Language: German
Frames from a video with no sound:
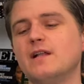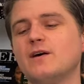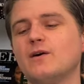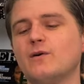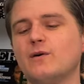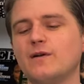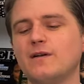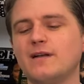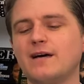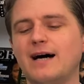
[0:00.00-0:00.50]

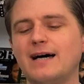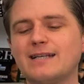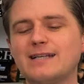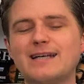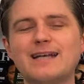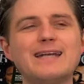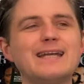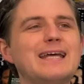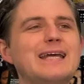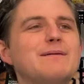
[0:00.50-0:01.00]
Und hatte
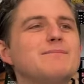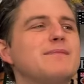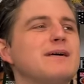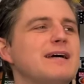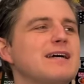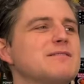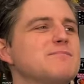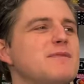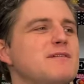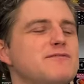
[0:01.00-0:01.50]
dann eben
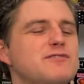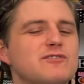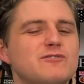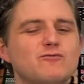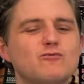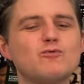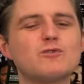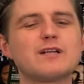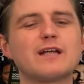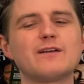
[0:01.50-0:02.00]
erstmal
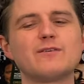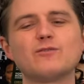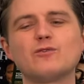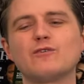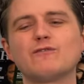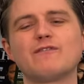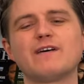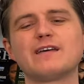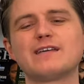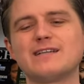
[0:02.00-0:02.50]
versucht, an
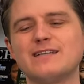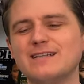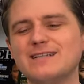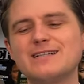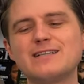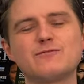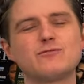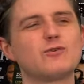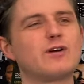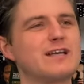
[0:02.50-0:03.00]
irgendwelche
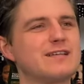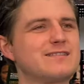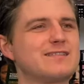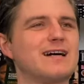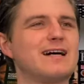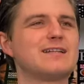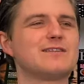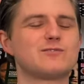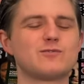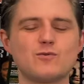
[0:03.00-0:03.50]
Interviewgäste
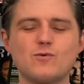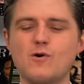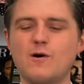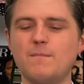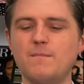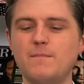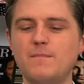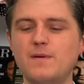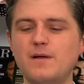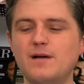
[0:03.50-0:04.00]
ranzukommen.